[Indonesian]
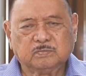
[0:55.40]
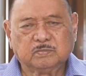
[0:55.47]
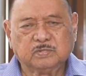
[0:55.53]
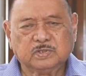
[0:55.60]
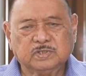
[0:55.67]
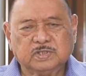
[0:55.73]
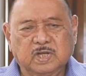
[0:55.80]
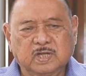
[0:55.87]

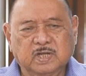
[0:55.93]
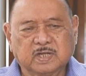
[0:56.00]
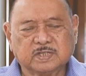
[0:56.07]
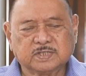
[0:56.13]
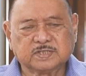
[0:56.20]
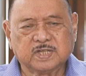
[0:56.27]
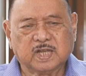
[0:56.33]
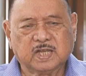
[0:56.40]
menjaga
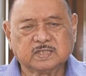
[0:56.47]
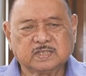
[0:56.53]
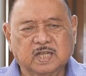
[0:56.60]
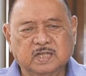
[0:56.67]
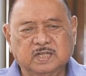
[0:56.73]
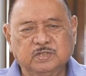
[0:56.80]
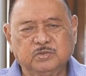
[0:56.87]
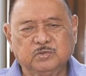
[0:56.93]

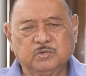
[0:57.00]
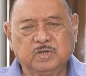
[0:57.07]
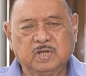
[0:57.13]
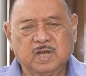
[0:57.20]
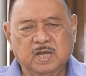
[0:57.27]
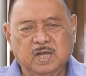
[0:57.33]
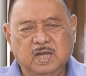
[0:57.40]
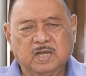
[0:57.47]
kesehatan
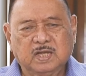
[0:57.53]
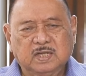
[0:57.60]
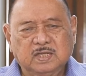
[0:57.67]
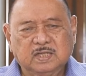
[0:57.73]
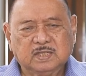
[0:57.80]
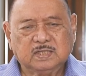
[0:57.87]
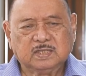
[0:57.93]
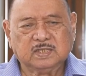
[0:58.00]
juga
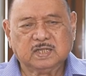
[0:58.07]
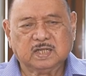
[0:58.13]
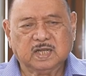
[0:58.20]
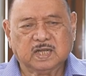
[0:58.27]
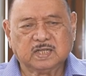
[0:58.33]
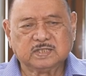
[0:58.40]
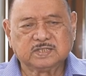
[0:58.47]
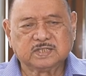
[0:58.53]

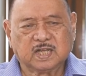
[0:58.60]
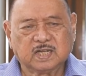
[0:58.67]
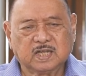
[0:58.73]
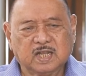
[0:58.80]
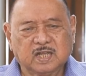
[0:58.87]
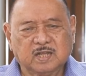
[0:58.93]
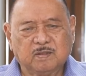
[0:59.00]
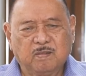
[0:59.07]
dengan
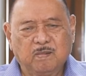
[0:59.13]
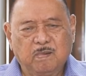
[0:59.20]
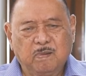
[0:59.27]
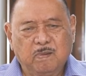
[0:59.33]
cara